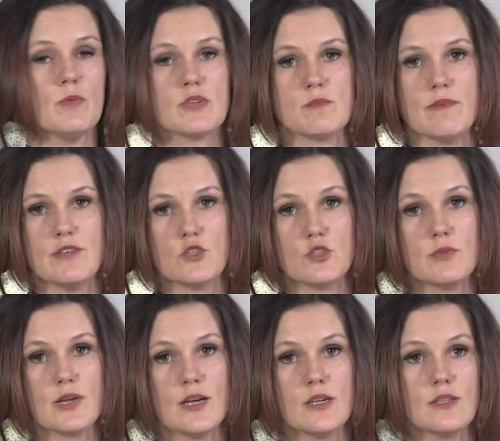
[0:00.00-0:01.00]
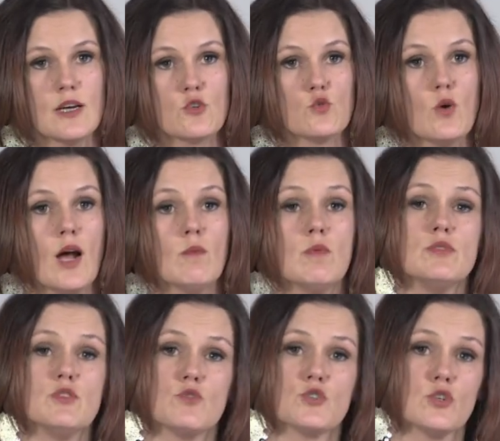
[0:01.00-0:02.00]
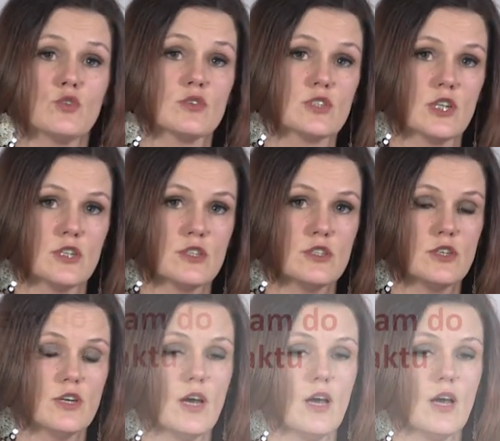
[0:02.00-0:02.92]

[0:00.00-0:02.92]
porozmawiać o tym kalendarzu, albo być może go rozszerzyć,